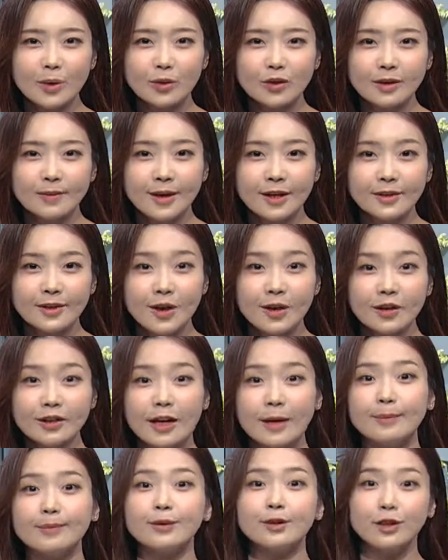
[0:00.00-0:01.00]
오르면서
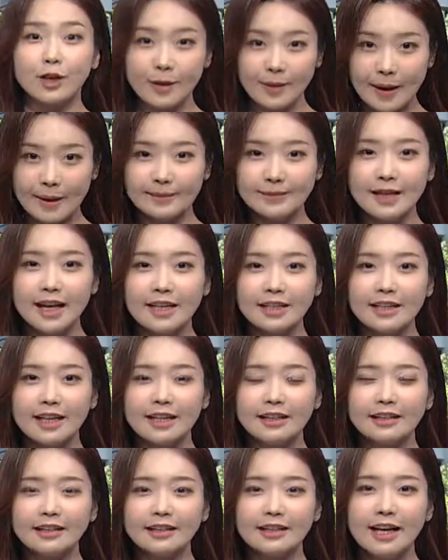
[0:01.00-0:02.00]
낮부터 밤
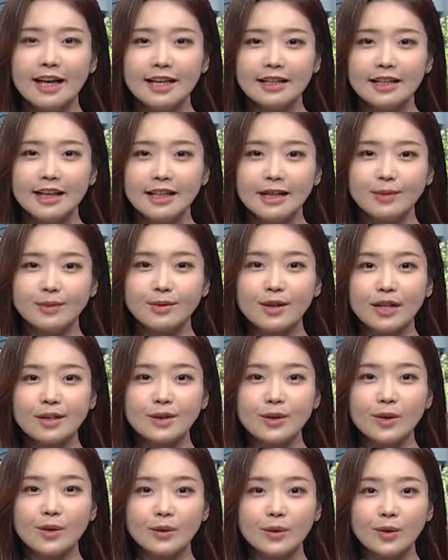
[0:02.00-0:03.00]
사이에는 대기
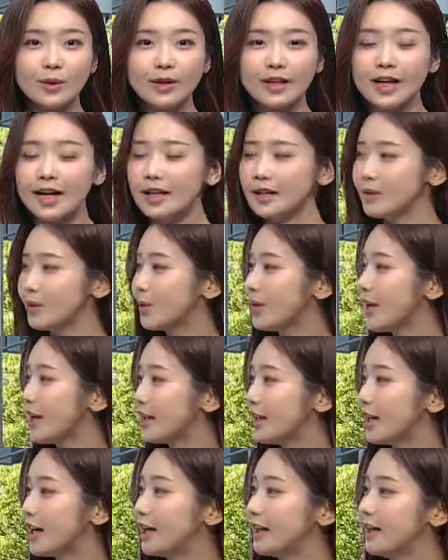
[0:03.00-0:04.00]
불안정으로 인한
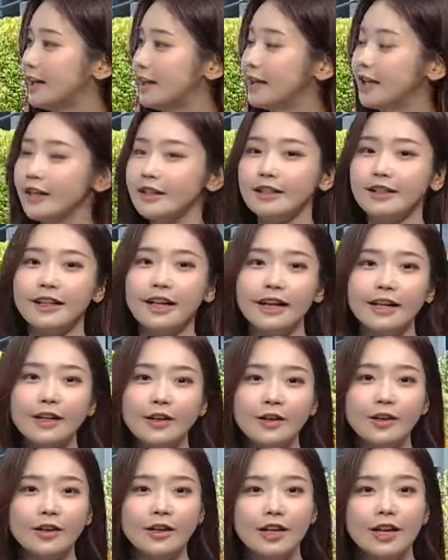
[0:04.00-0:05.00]
소나기가
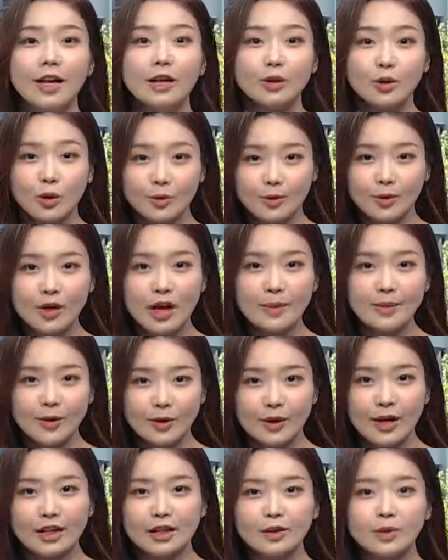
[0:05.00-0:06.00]
내리겠는데요. 돌풍과
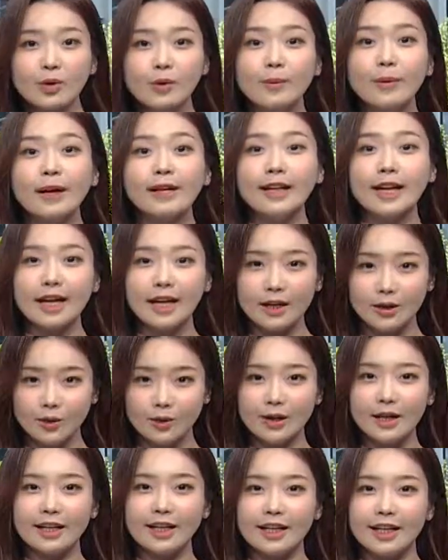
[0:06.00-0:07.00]
벼락을 동반해
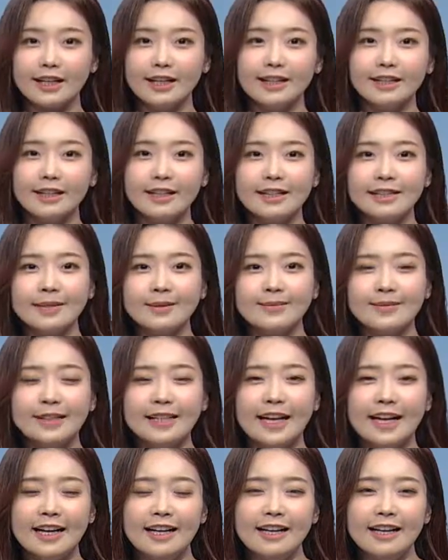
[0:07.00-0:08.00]
요란하게
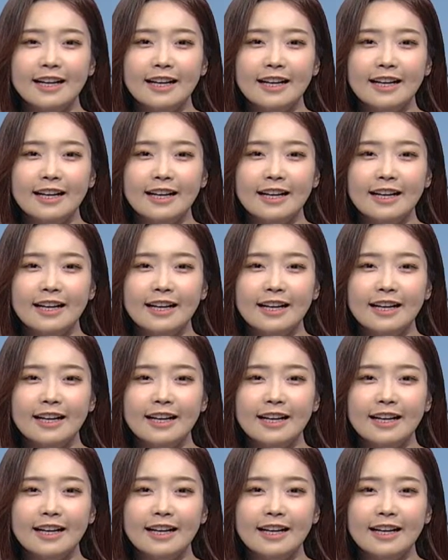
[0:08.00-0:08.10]
내리겠습니다.